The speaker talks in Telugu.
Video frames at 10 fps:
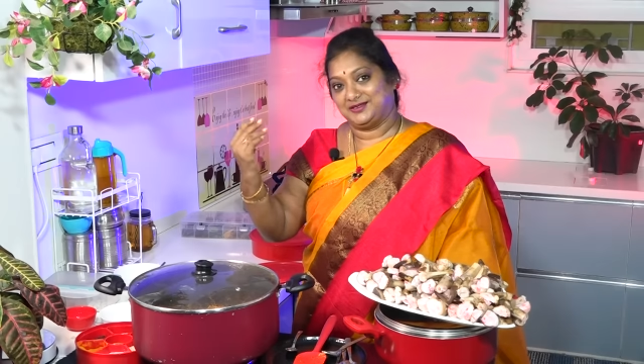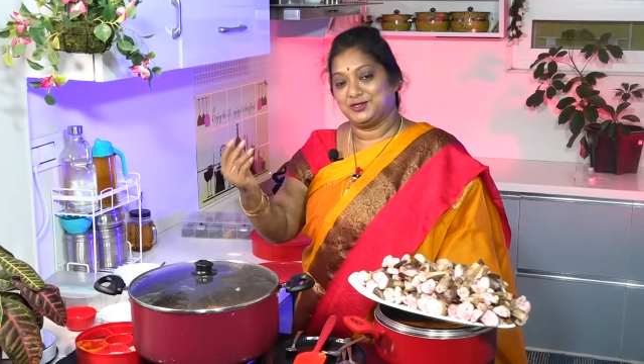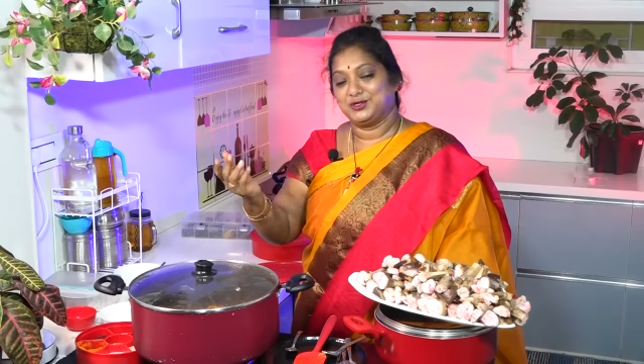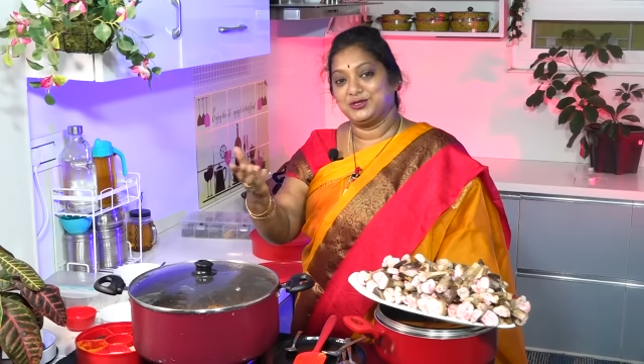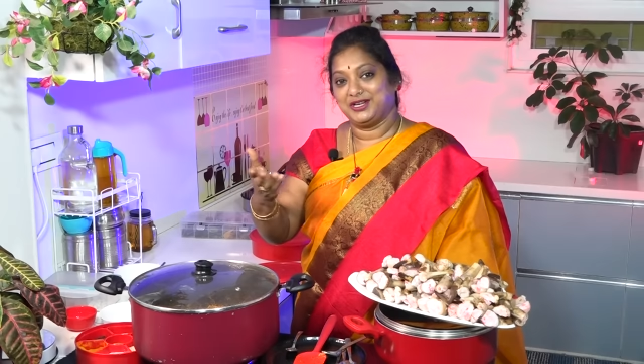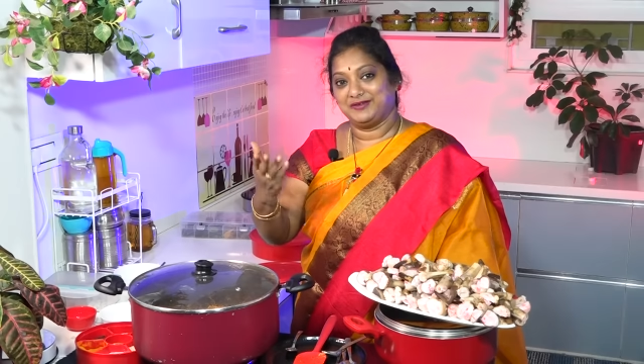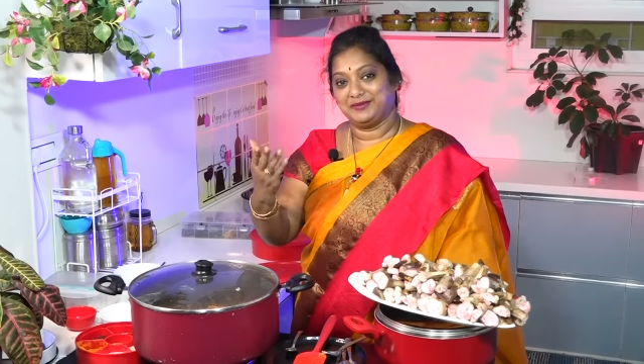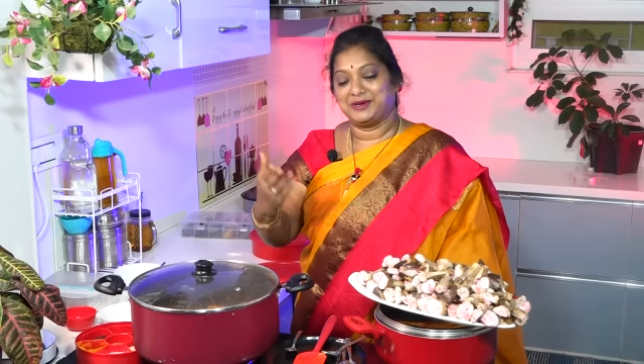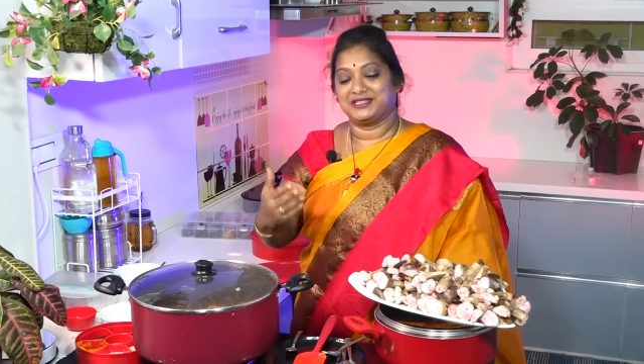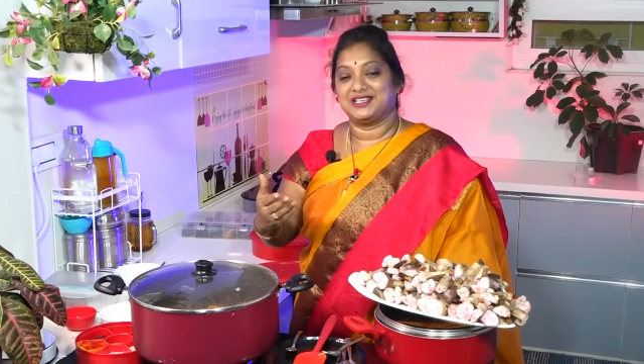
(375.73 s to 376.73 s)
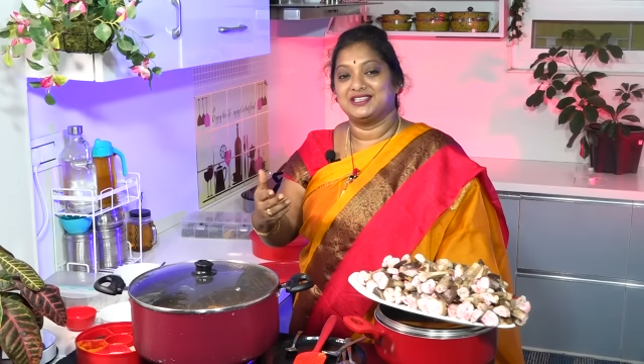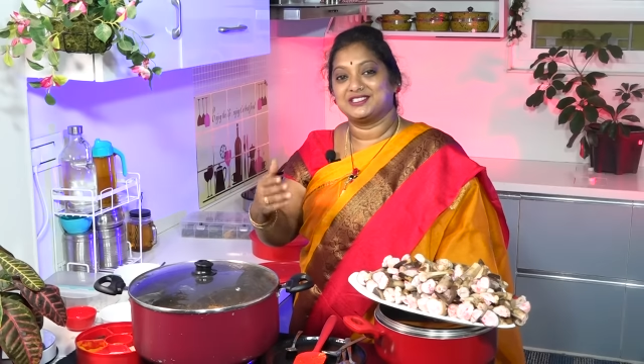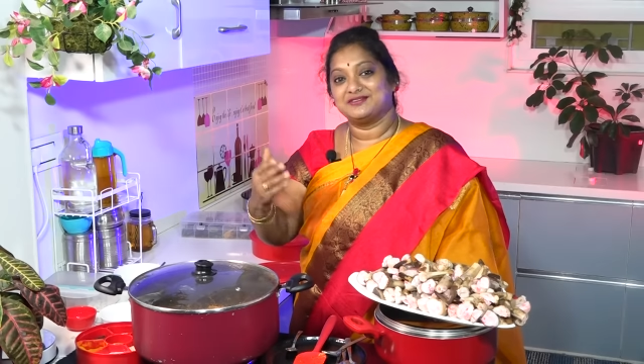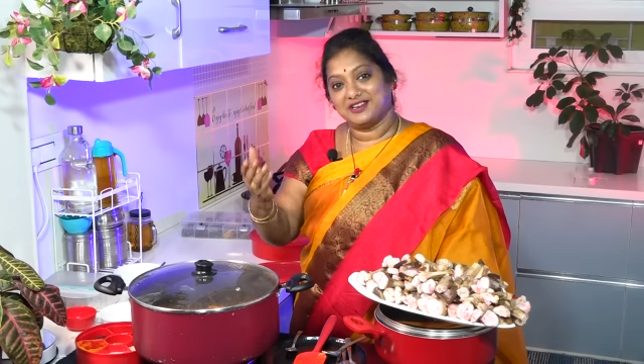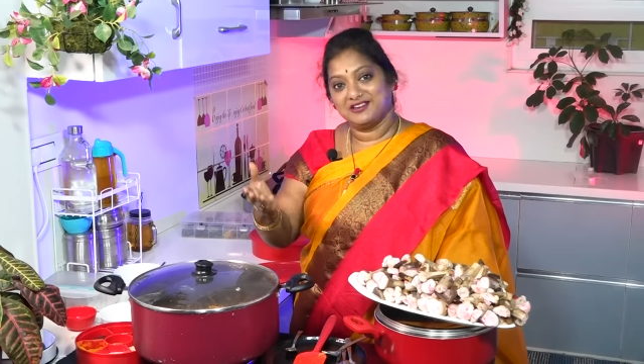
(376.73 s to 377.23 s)
వస్తుంటే మాకు
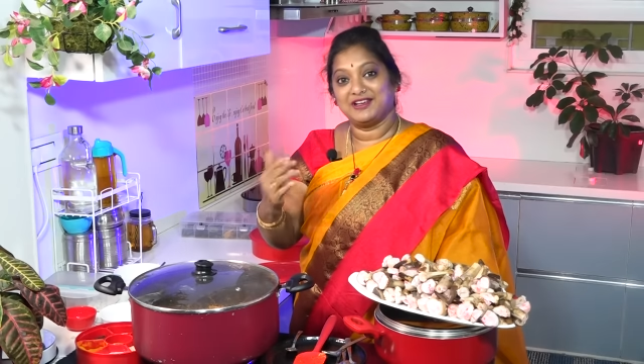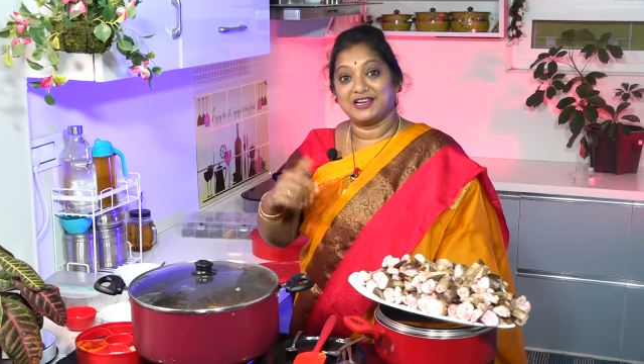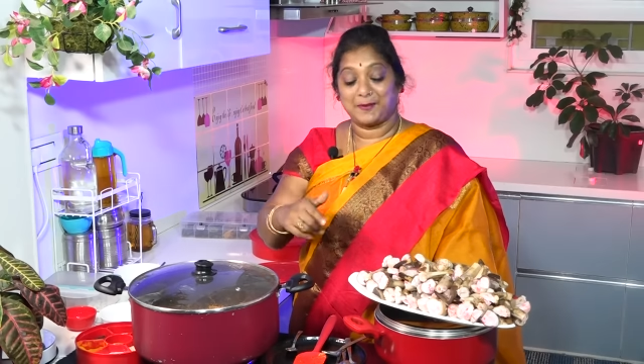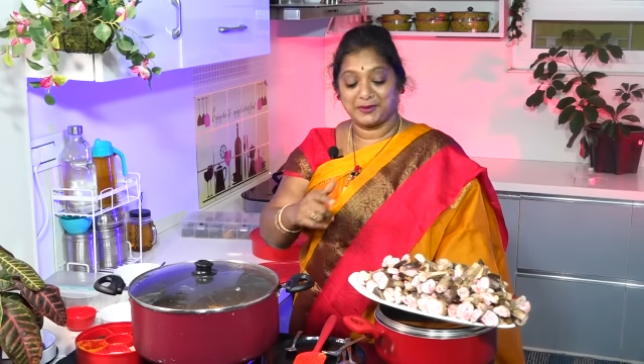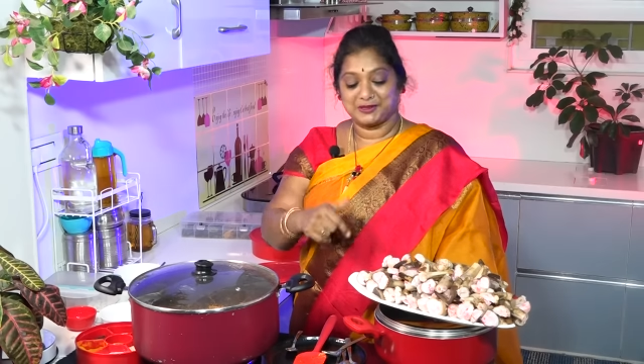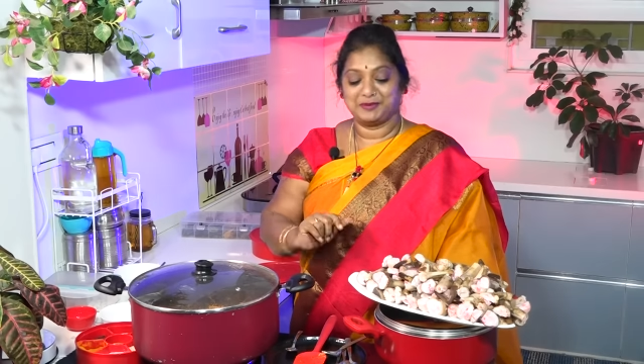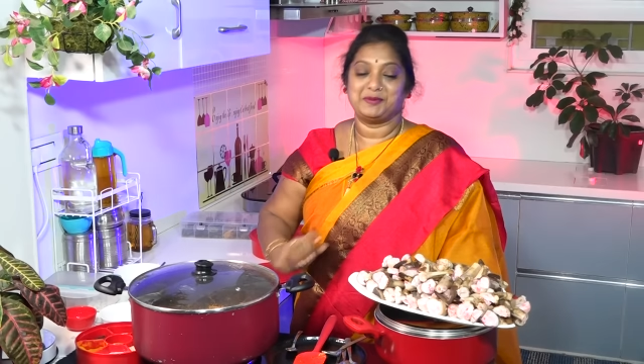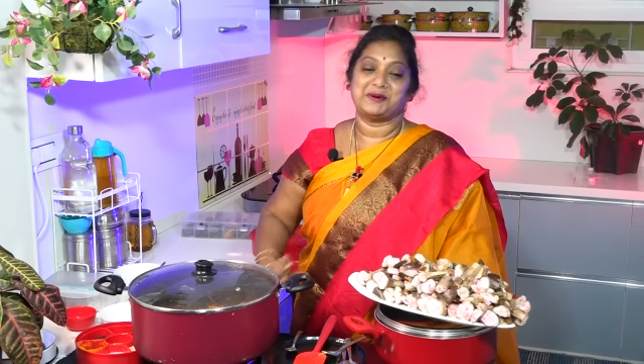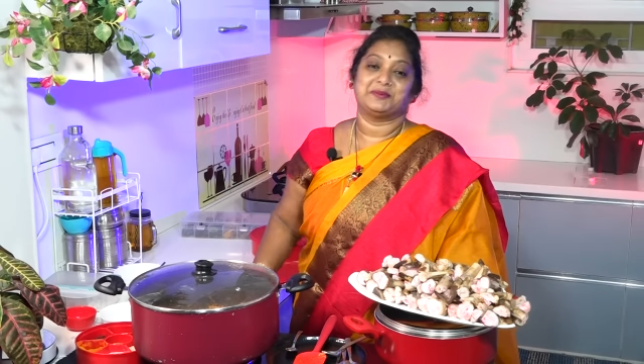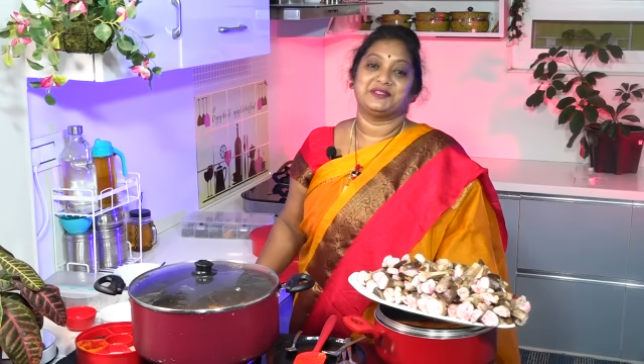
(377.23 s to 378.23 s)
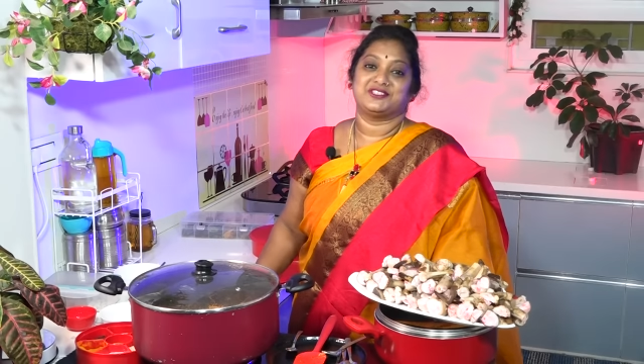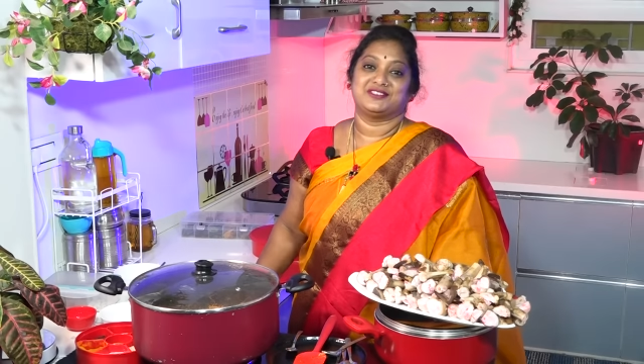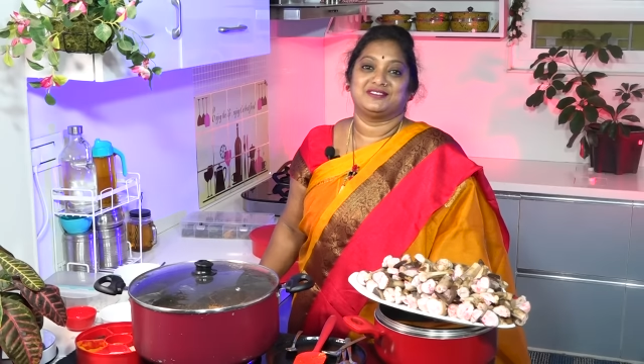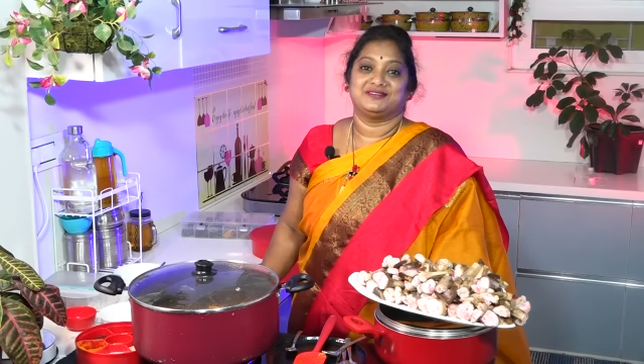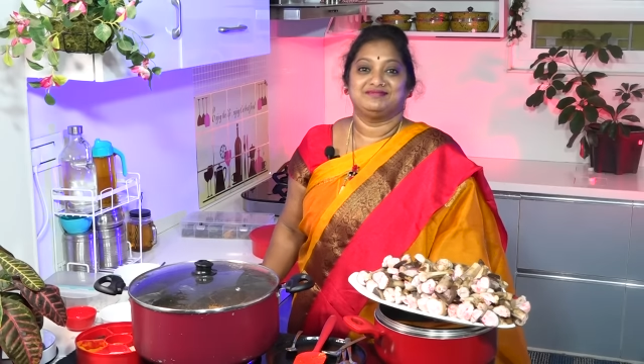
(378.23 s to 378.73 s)
తెలిసిన వాళ్ళు వాళ్ళకి అప్పచెప్పి
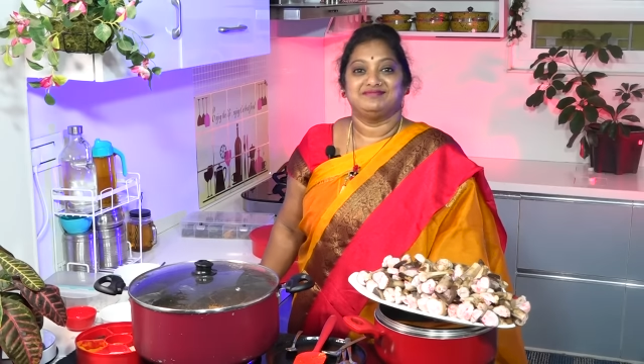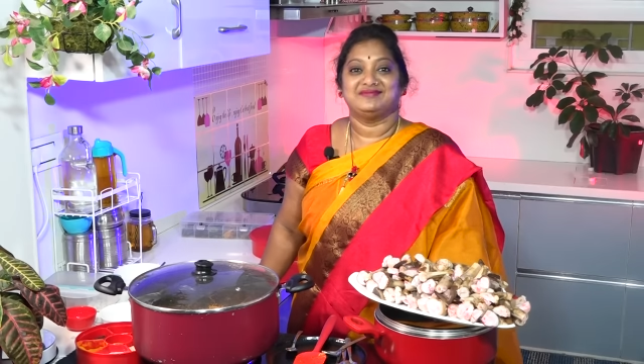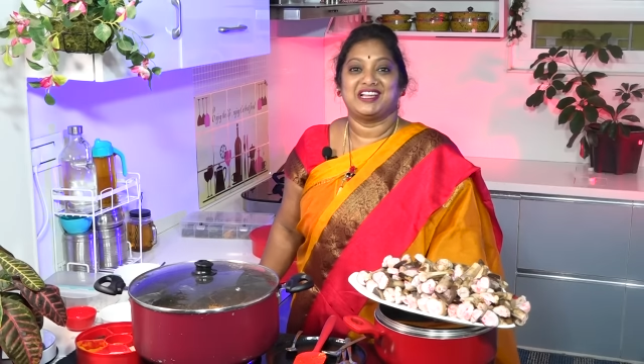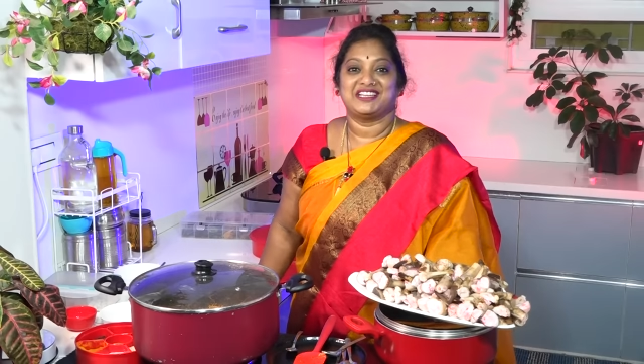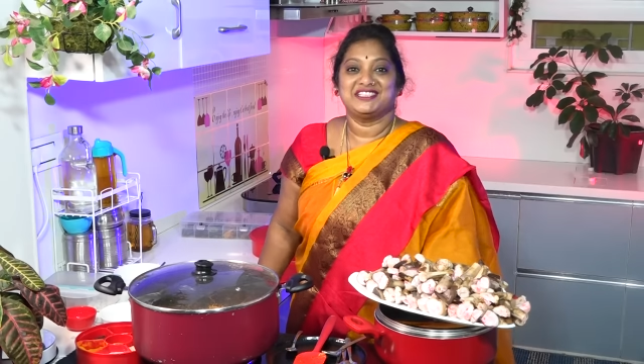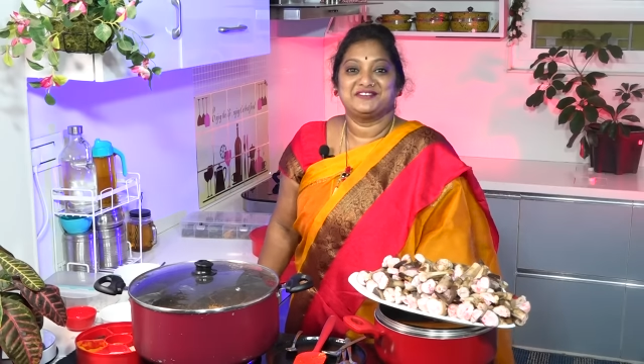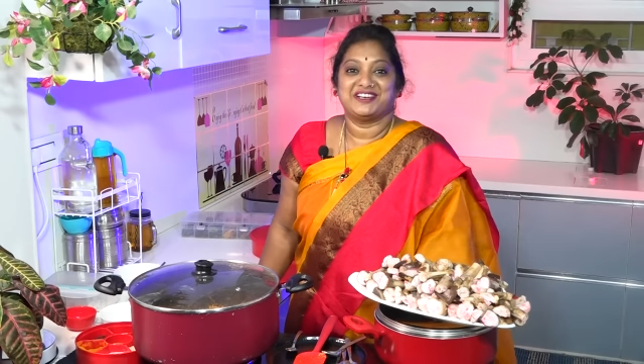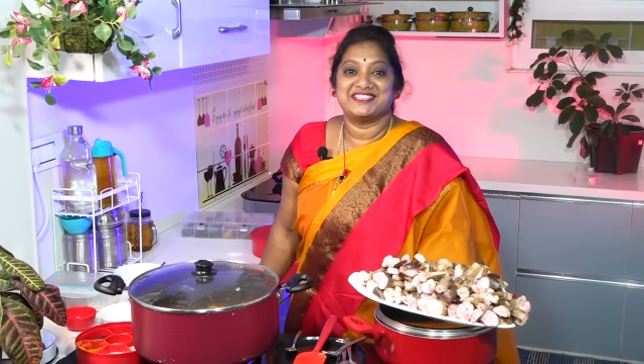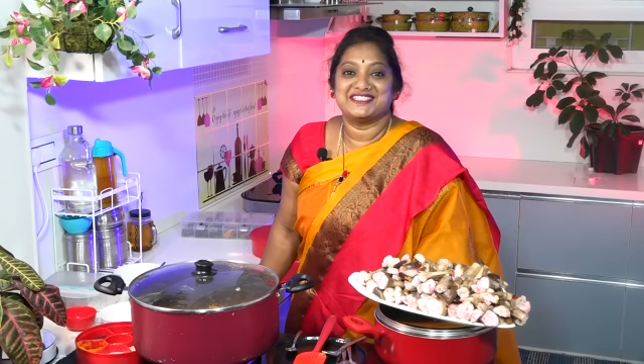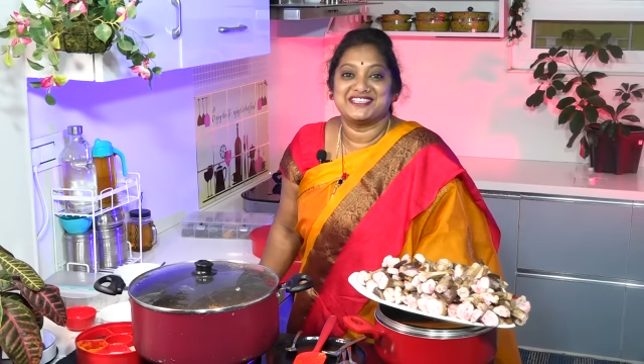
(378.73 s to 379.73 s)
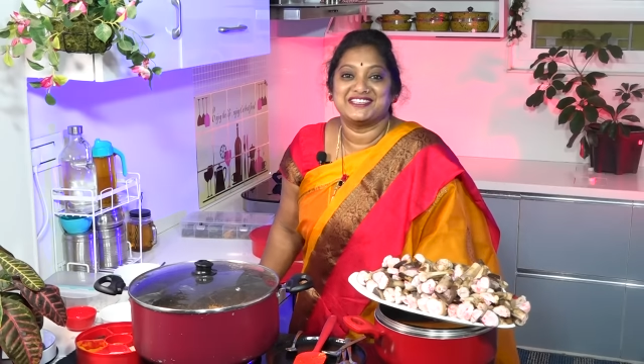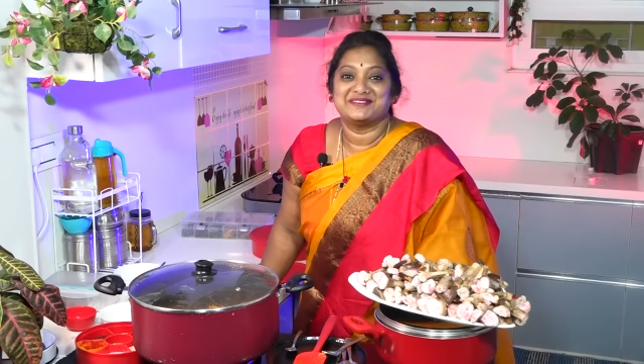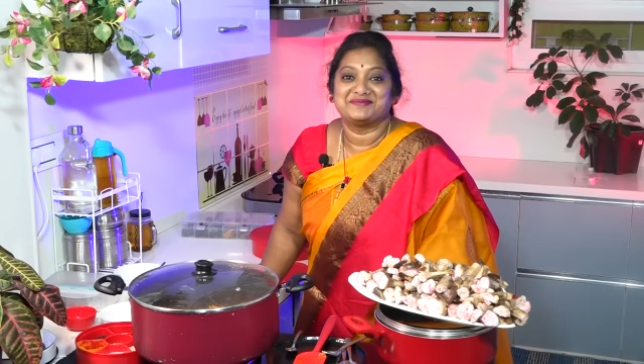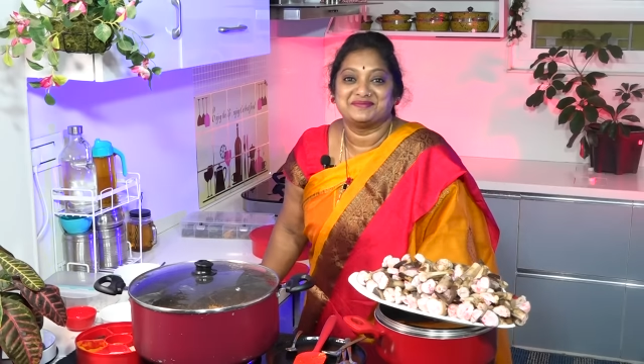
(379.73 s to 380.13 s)
పంపించింది దట్ ఈస్ ఫ్రెండ్స్ అండి